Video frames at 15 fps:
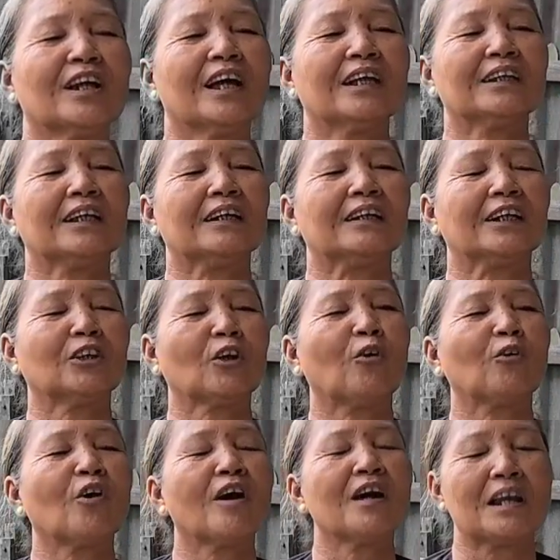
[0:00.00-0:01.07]
Cho nên từ cái
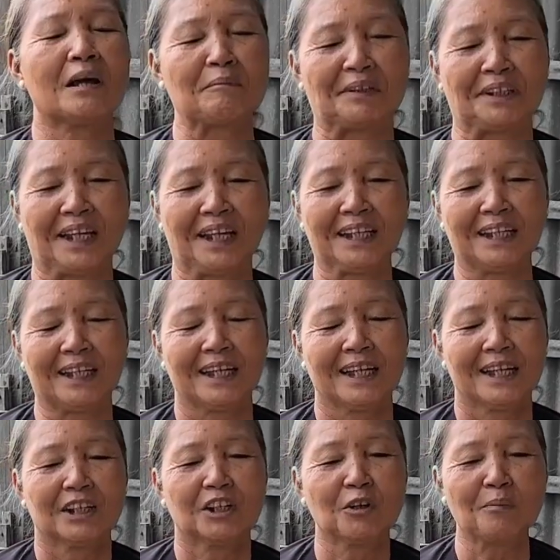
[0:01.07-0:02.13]
chỗ đó là mình thấy
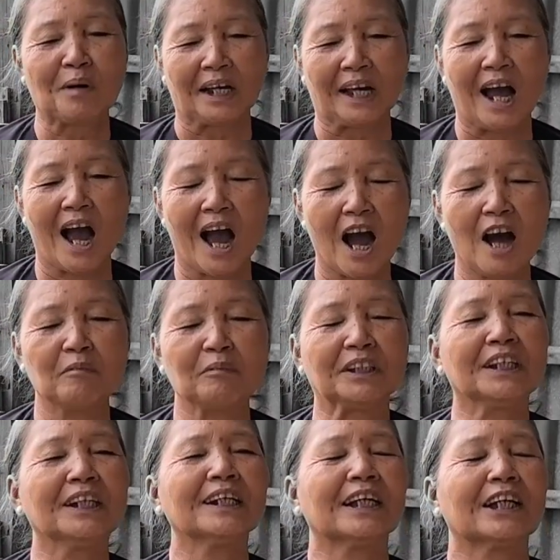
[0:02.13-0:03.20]
nếu mà cái hơ
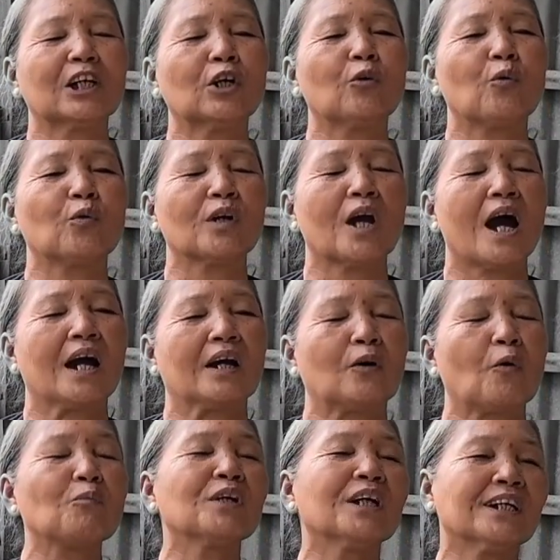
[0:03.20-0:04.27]
mình dứt là cái cuộc
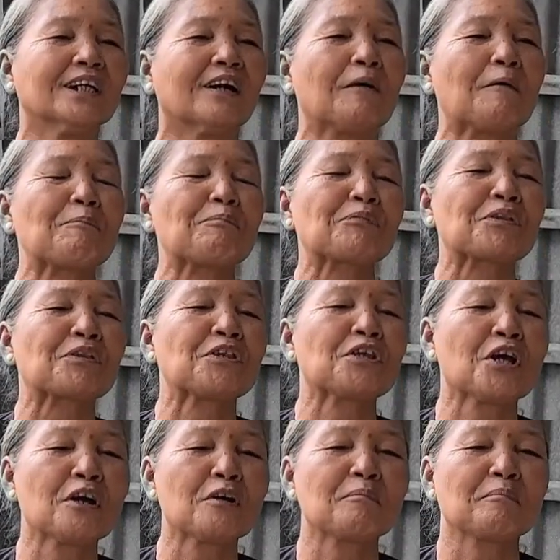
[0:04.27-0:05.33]
đời cũng dứt rồi.
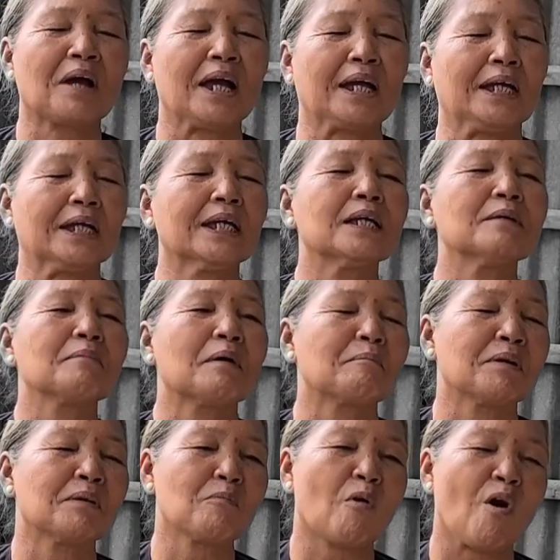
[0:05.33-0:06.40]
Nhưng mà cái khi
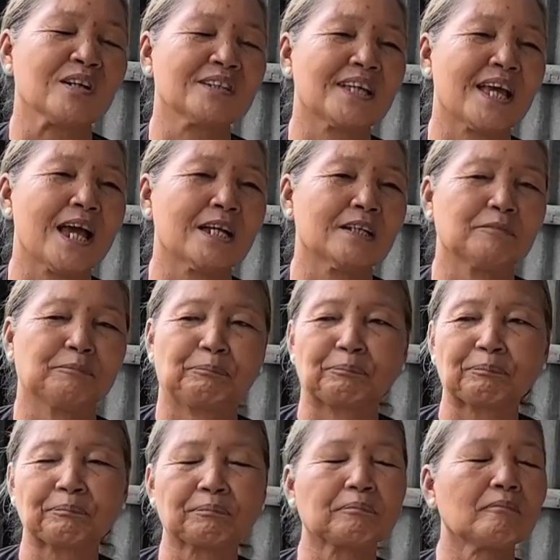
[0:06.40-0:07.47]
mà mình bỏ xác
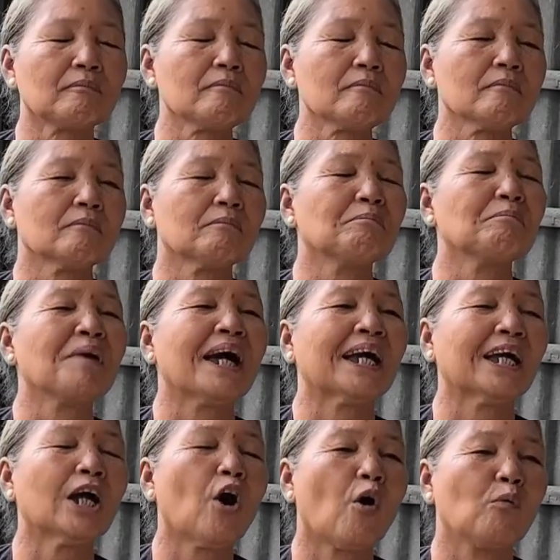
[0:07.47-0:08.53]

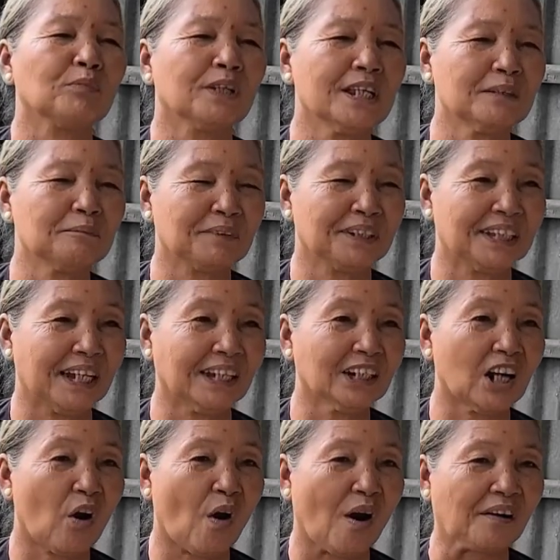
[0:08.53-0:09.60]
mà cái hồn thiên mình
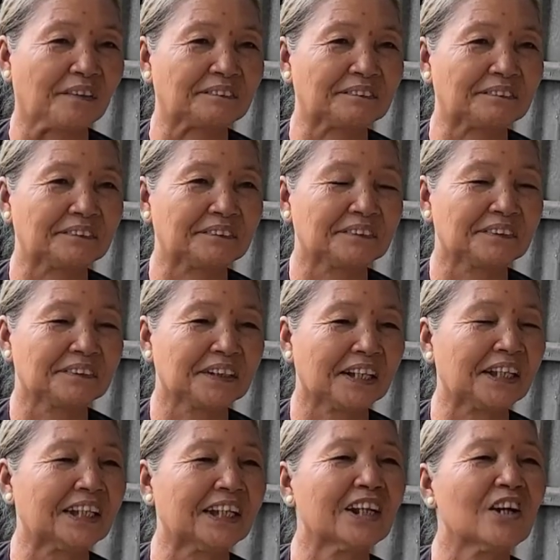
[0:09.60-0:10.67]
vẫn còn,
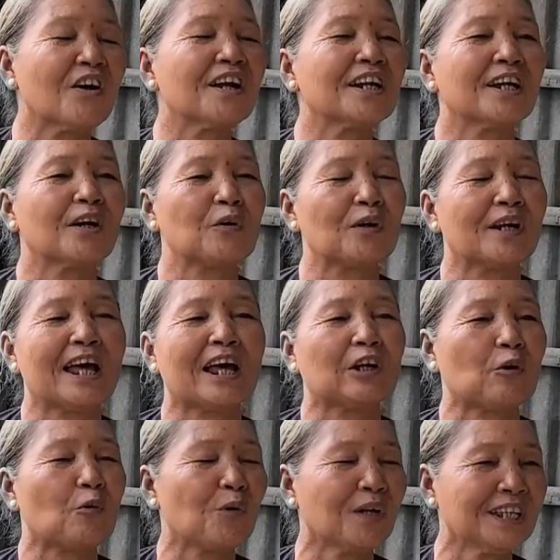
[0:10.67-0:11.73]
thì cái đó nào
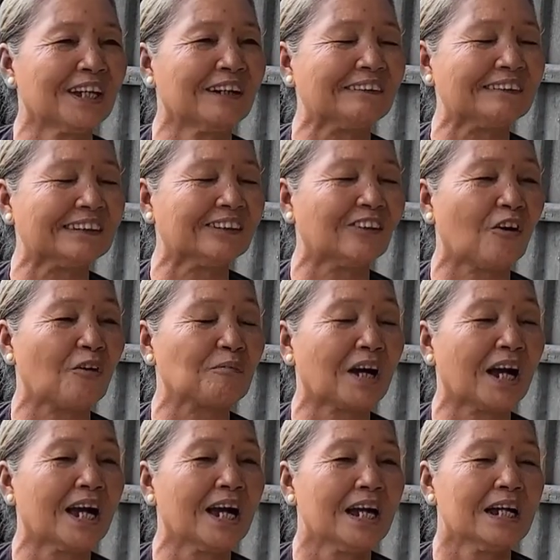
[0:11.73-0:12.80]
là nó quý thôi. Chứ còn
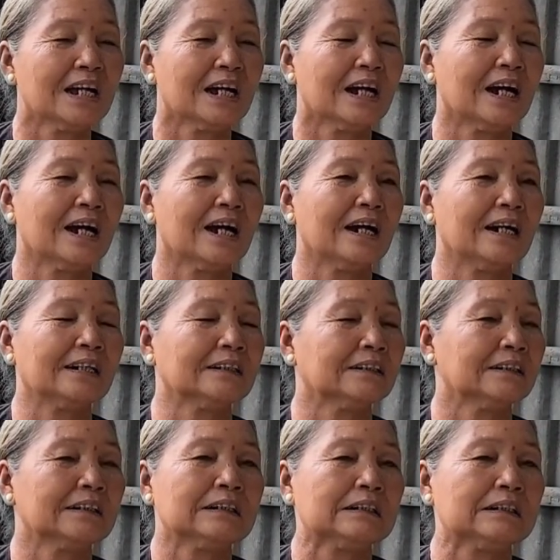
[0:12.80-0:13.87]
mà à,